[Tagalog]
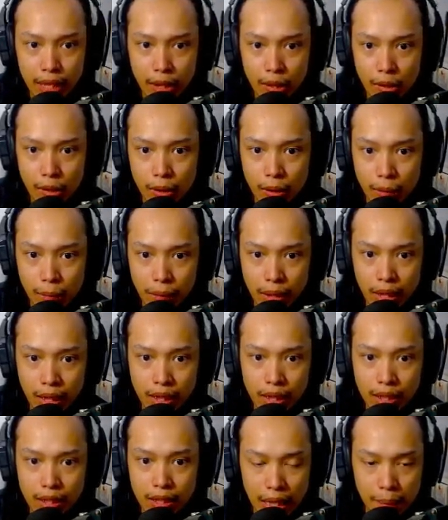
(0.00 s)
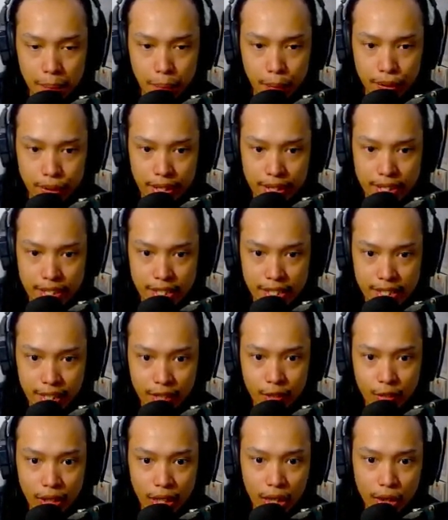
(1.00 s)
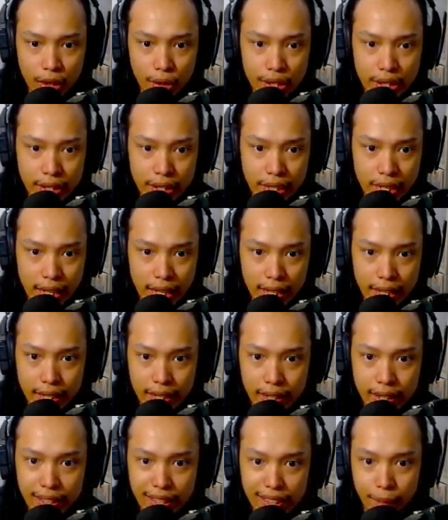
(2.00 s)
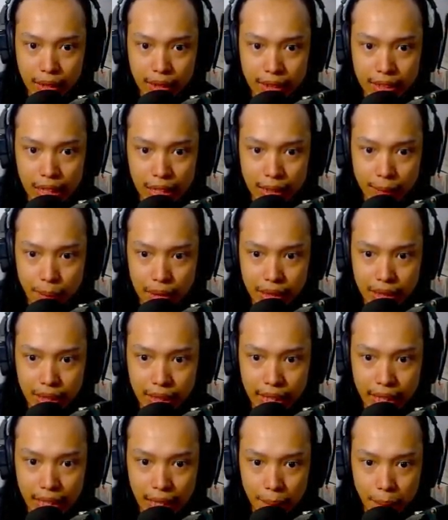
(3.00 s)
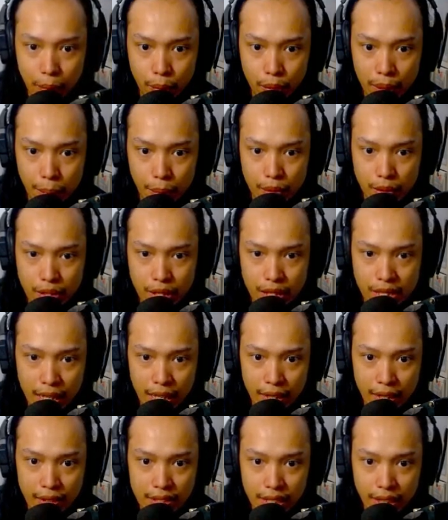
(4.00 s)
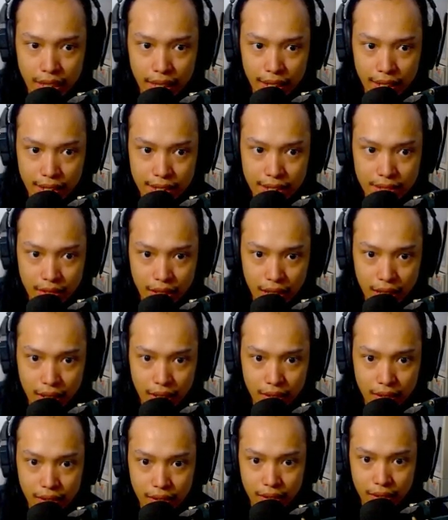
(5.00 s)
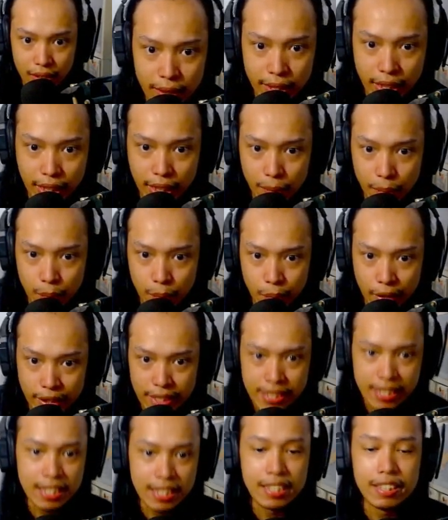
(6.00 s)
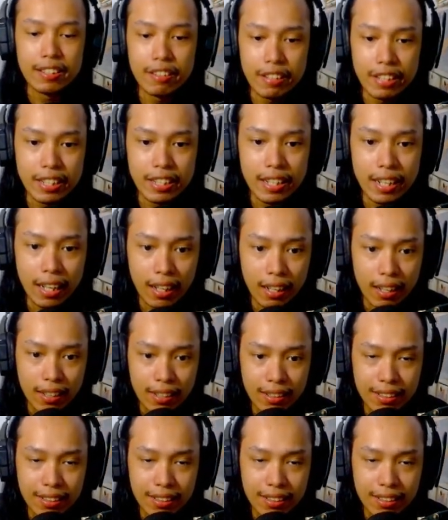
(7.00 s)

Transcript: mag, ano, mag-teleport na siya sa ground. Yan. mag magte-teleport na po siya sa, ano, sa taas. Wow. Nag-upgrade na Cylindrina.